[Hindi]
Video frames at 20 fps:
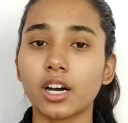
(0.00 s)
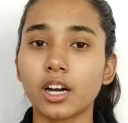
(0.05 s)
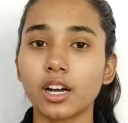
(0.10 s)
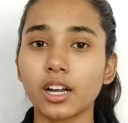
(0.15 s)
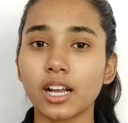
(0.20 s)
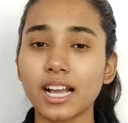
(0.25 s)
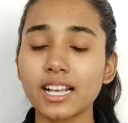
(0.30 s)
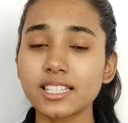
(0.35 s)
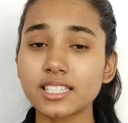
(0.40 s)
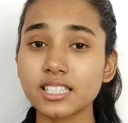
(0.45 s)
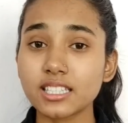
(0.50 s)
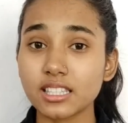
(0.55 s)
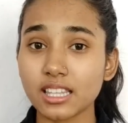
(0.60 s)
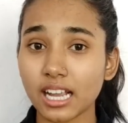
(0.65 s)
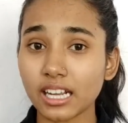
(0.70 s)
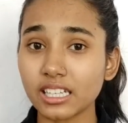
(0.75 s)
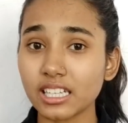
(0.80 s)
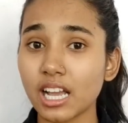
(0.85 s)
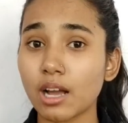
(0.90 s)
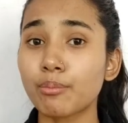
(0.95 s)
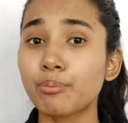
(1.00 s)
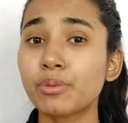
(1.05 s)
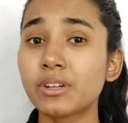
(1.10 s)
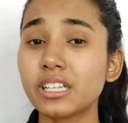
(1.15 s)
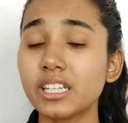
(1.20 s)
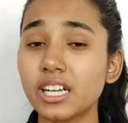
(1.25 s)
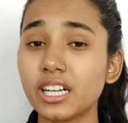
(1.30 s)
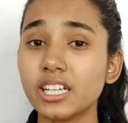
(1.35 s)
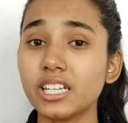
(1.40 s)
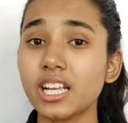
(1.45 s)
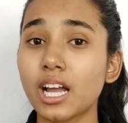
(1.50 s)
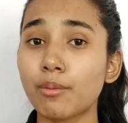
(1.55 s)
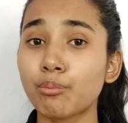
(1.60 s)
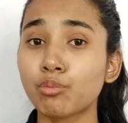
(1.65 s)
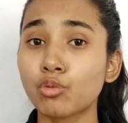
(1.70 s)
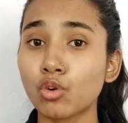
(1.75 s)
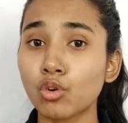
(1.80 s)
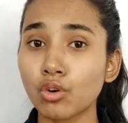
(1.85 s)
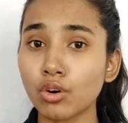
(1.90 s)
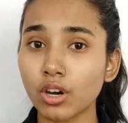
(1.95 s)
गाइज uh, ताकि आप क्लियरली
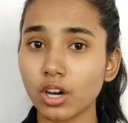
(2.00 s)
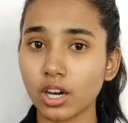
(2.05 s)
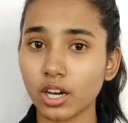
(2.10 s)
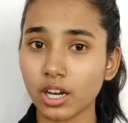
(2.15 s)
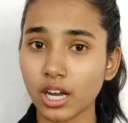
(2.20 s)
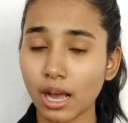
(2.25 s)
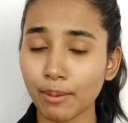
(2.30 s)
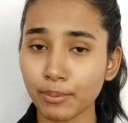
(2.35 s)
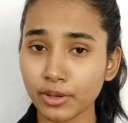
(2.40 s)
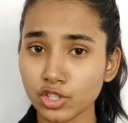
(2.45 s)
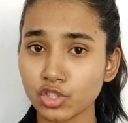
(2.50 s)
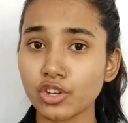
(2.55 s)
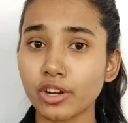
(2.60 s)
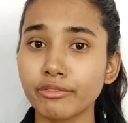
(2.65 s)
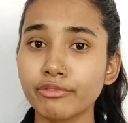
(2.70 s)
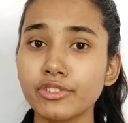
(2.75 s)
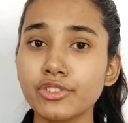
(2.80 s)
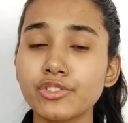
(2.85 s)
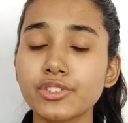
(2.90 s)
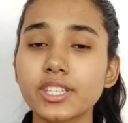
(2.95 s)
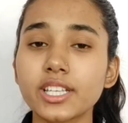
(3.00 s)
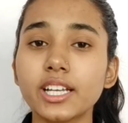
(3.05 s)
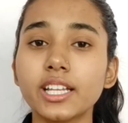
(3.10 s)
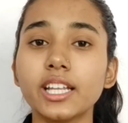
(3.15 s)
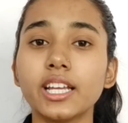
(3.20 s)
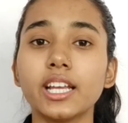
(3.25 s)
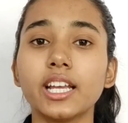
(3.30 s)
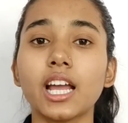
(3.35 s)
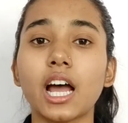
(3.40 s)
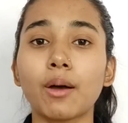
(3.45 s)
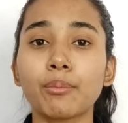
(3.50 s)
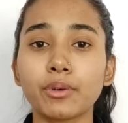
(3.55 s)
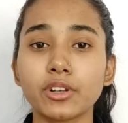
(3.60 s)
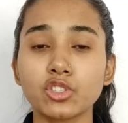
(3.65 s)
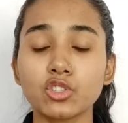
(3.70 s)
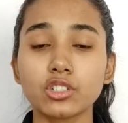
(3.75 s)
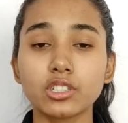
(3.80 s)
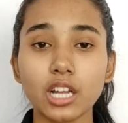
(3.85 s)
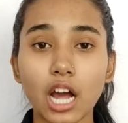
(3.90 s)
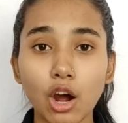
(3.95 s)
आपको uh, आपका जो कन्फ्यूज़न है आपका
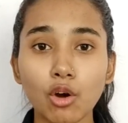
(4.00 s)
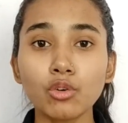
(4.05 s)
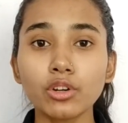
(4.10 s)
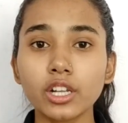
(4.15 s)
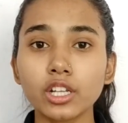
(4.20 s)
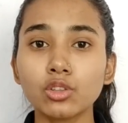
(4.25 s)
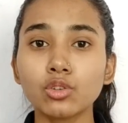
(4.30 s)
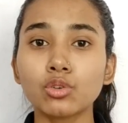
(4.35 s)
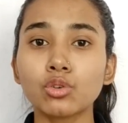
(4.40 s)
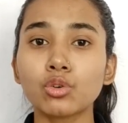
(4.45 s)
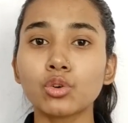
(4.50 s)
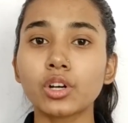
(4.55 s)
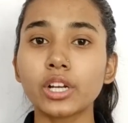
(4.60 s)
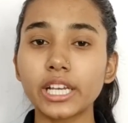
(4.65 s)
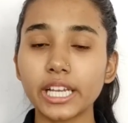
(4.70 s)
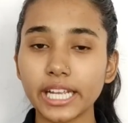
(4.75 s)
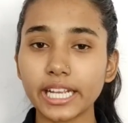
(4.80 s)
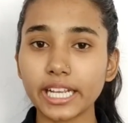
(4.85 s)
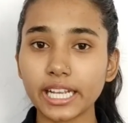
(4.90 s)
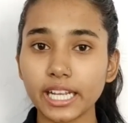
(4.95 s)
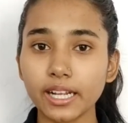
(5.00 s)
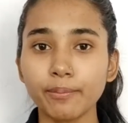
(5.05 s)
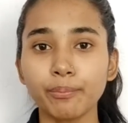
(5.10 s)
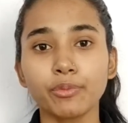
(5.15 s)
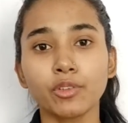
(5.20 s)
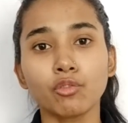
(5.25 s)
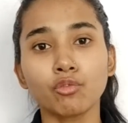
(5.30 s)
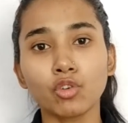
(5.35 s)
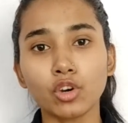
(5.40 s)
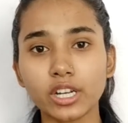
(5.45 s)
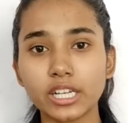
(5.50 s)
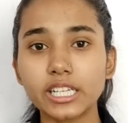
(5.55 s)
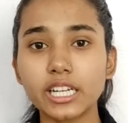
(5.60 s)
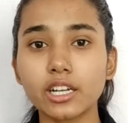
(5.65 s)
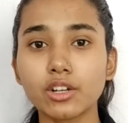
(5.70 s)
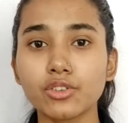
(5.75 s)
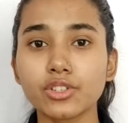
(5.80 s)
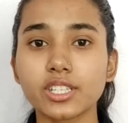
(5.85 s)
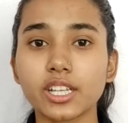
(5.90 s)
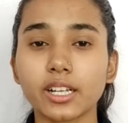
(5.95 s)
जो डाउट है दोनों को लेके वो
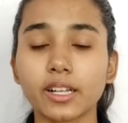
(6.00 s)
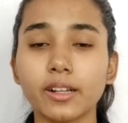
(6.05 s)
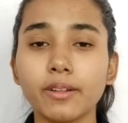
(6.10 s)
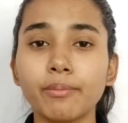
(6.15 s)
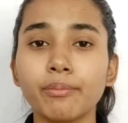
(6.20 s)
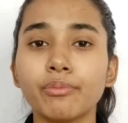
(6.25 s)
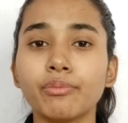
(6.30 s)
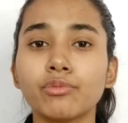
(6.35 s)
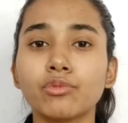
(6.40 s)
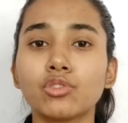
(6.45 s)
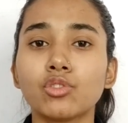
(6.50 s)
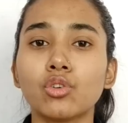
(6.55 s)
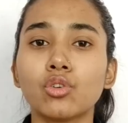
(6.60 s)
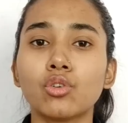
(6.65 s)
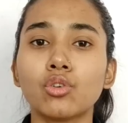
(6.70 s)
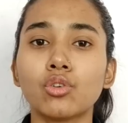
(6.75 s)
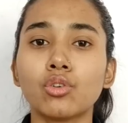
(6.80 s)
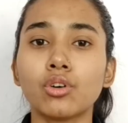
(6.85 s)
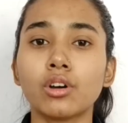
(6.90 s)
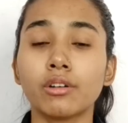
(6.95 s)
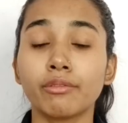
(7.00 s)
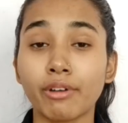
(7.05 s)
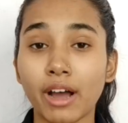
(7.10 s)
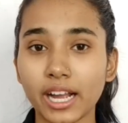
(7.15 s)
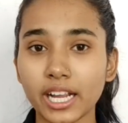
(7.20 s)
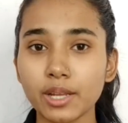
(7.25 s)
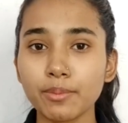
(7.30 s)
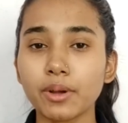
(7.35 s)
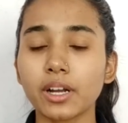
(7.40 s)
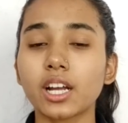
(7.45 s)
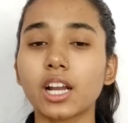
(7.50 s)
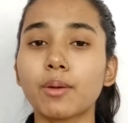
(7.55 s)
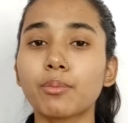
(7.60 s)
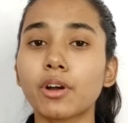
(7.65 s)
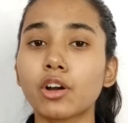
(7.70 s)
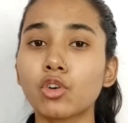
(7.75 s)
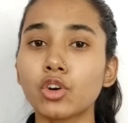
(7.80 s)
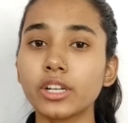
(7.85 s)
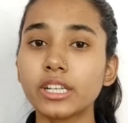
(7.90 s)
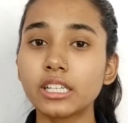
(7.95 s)
क्लियर हो सके तो बाक़ी में अगर
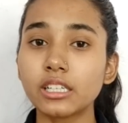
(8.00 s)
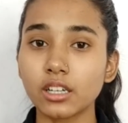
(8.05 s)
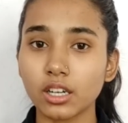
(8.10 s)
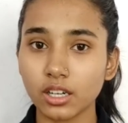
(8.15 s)
आपका कोई